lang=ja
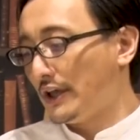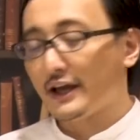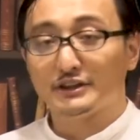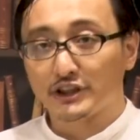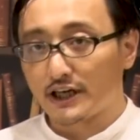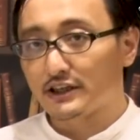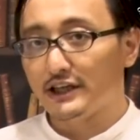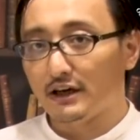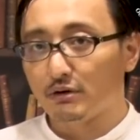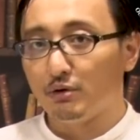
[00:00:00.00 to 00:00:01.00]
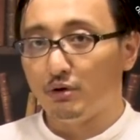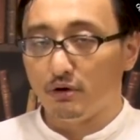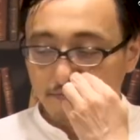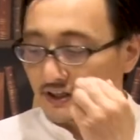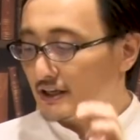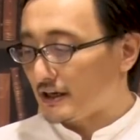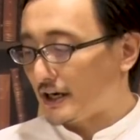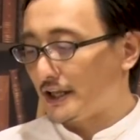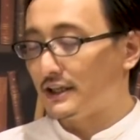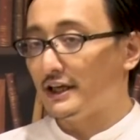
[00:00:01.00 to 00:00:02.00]
ガズ百鬼夜行に書
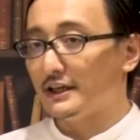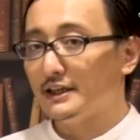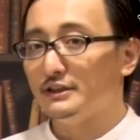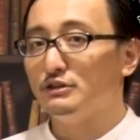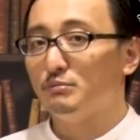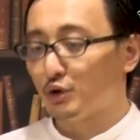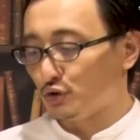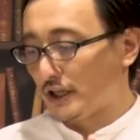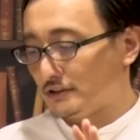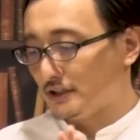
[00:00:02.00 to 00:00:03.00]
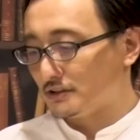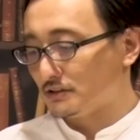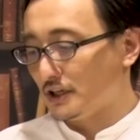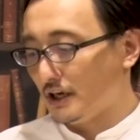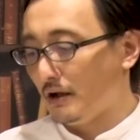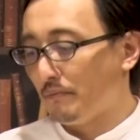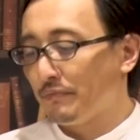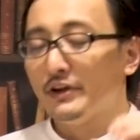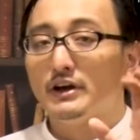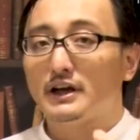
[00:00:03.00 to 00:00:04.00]
かれているものなんですが、
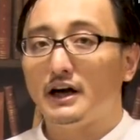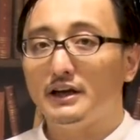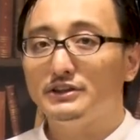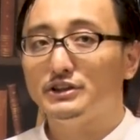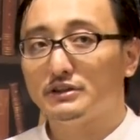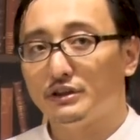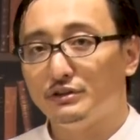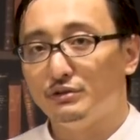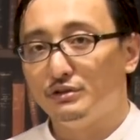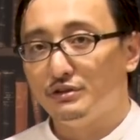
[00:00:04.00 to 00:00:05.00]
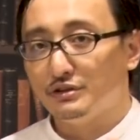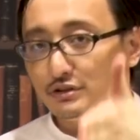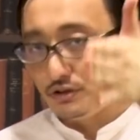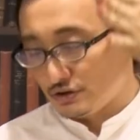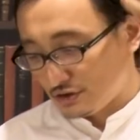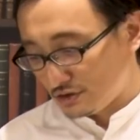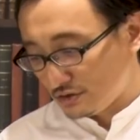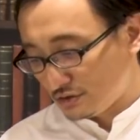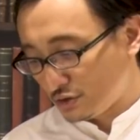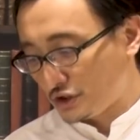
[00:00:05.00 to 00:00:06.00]
下半身が
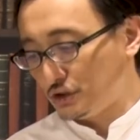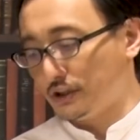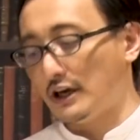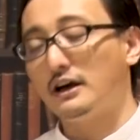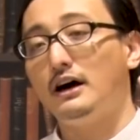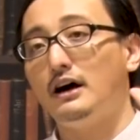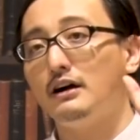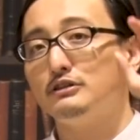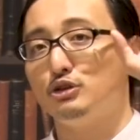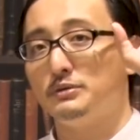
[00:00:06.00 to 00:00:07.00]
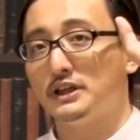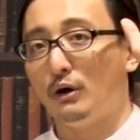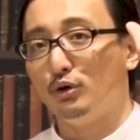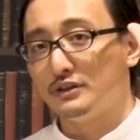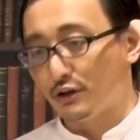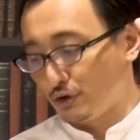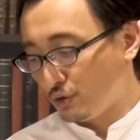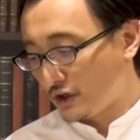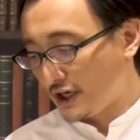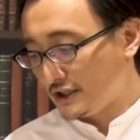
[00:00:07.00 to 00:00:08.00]
ぬーっと非常に長く伸びた女の
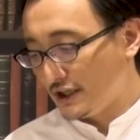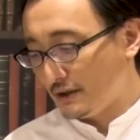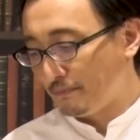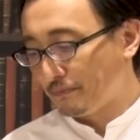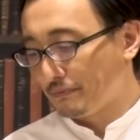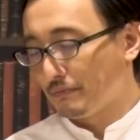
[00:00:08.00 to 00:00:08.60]
妖怪で、